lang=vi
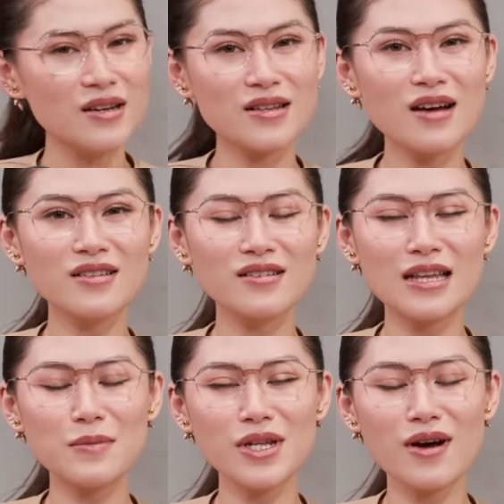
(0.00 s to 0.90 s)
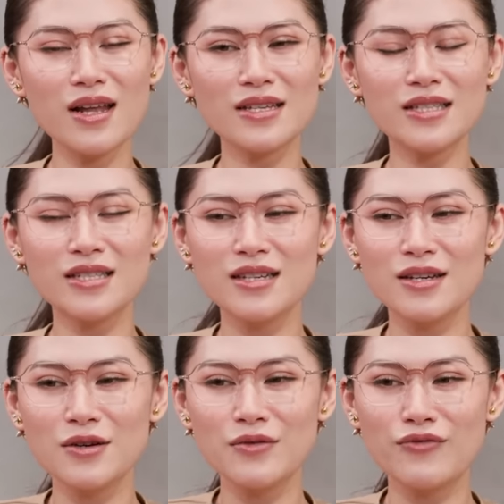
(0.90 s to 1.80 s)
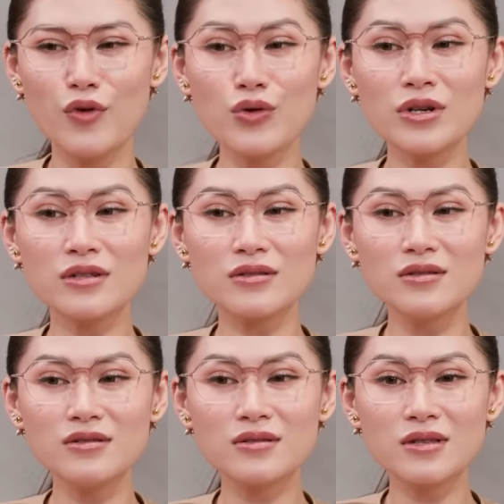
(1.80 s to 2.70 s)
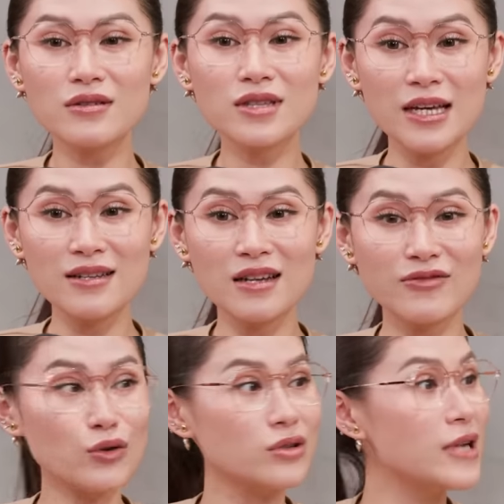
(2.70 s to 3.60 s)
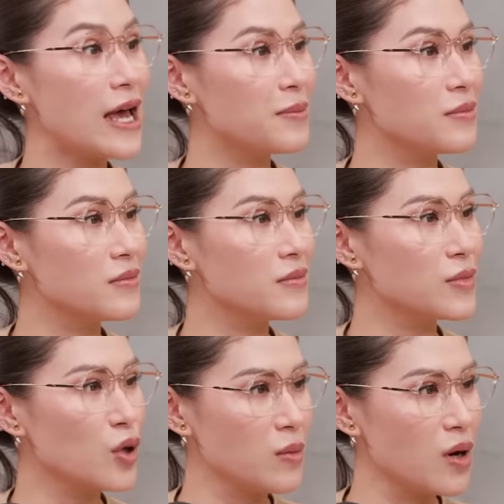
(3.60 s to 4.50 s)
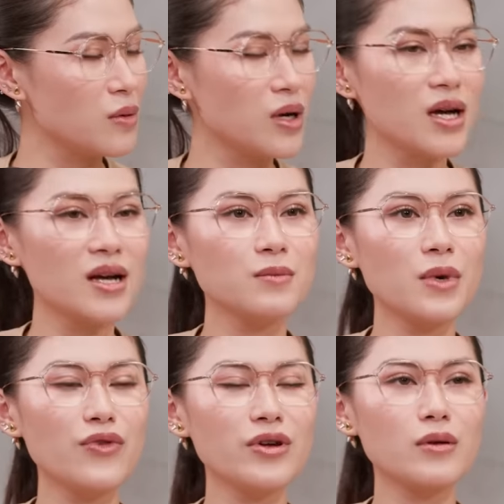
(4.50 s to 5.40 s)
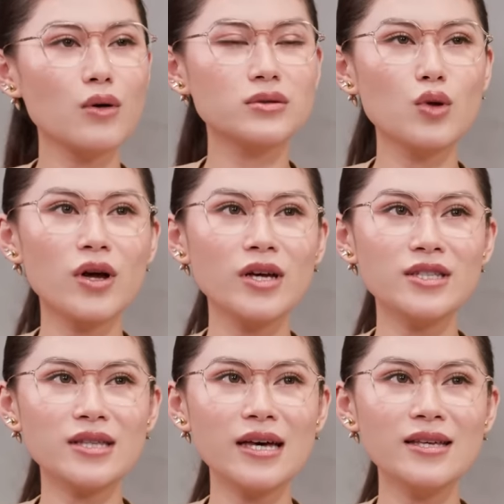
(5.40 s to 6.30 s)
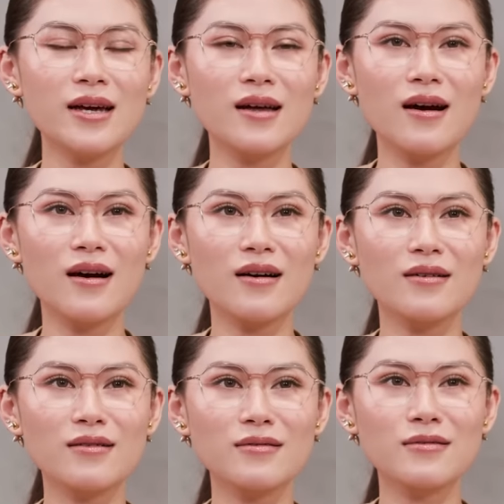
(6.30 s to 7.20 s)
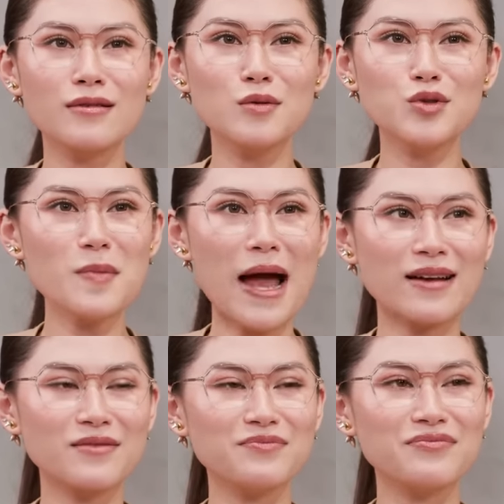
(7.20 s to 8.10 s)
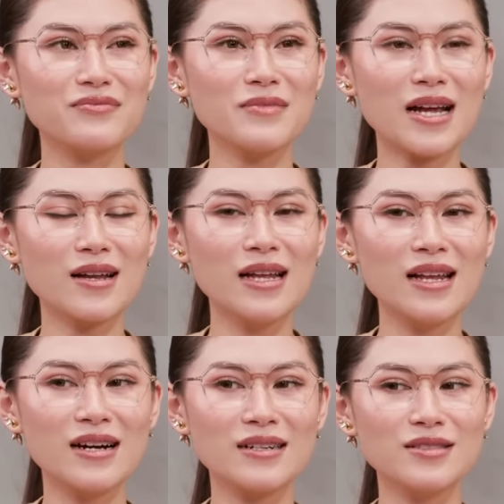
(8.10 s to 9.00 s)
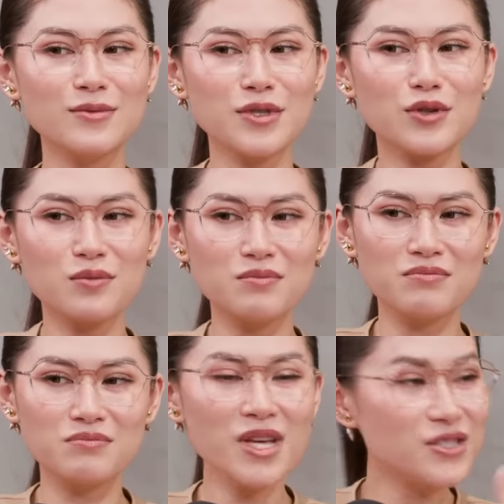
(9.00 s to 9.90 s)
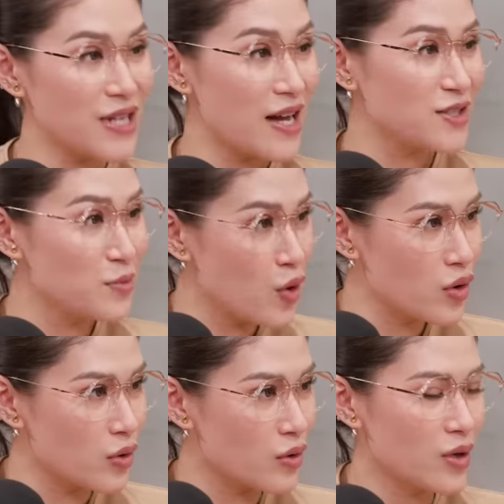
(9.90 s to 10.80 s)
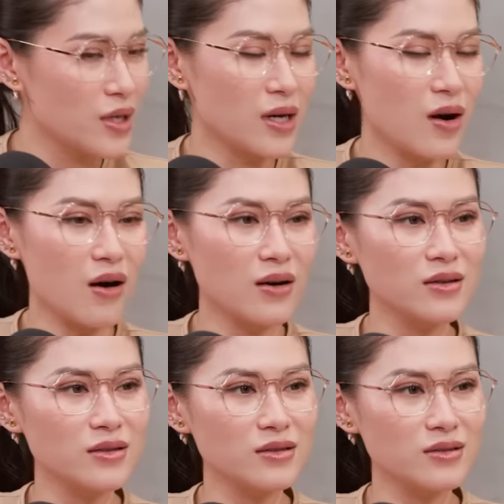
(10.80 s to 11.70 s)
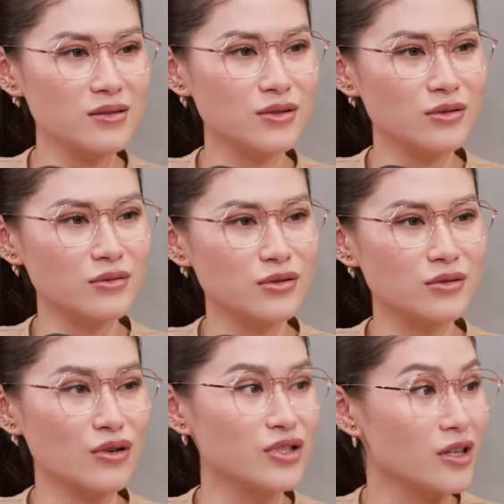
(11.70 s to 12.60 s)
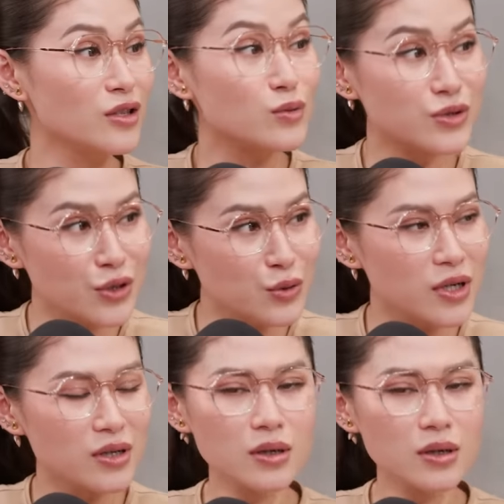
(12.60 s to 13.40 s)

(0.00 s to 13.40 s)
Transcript: đó. Nên người ta mới nói là gì, phụ nữ tự tin là phụ nữ đẹp, đúng không? Bởi vì đôi, đôi khi chị thấy nha, uh, có một số bạn bạn ấy là như kiểu big size model, hoặc là họ hơi tròn chỉnh chút xíu á,